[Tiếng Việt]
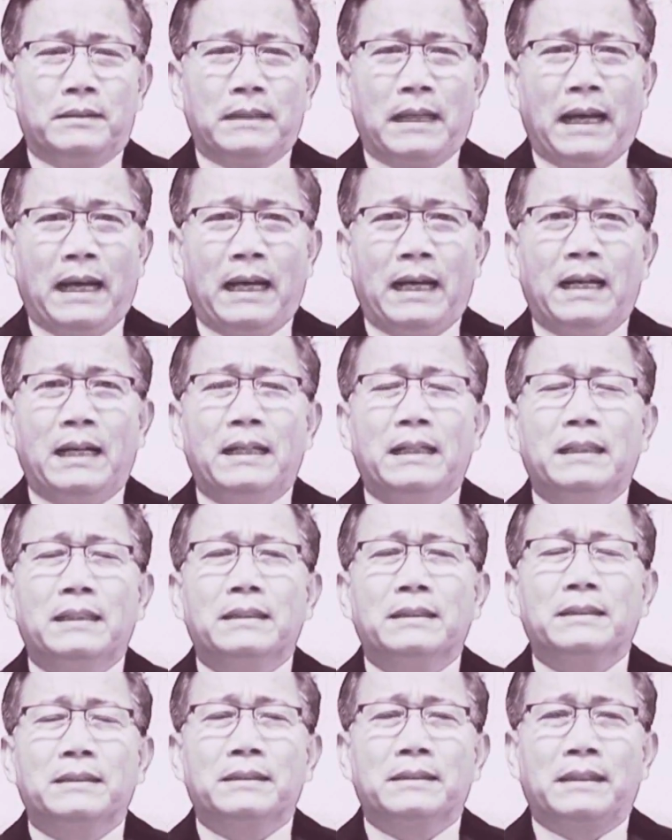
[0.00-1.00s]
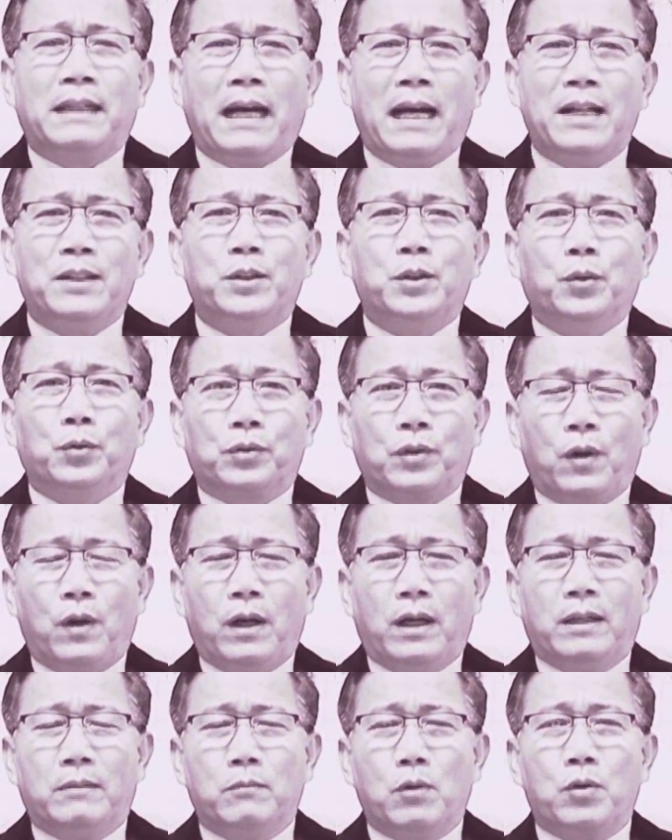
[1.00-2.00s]
đã khá chu
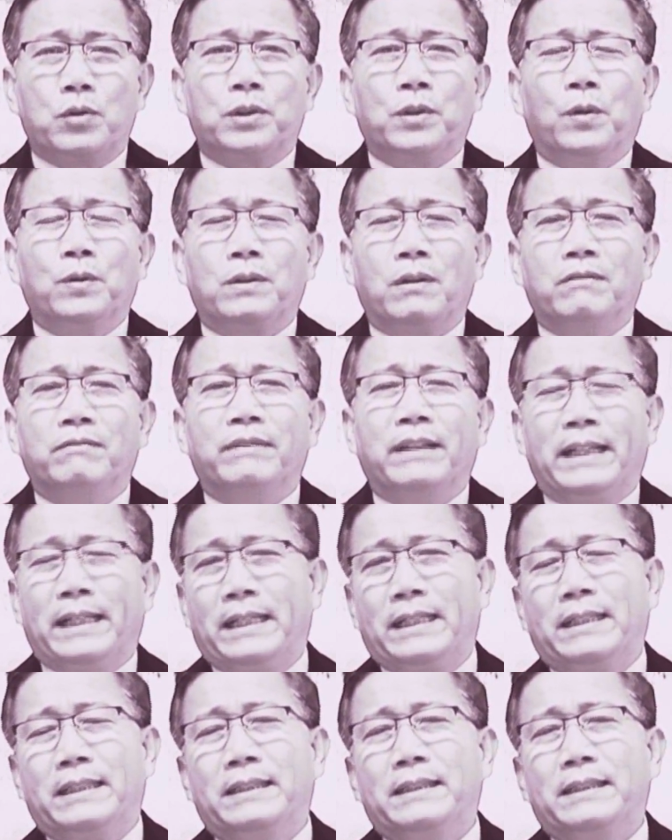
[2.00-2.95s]
toàn một số công việc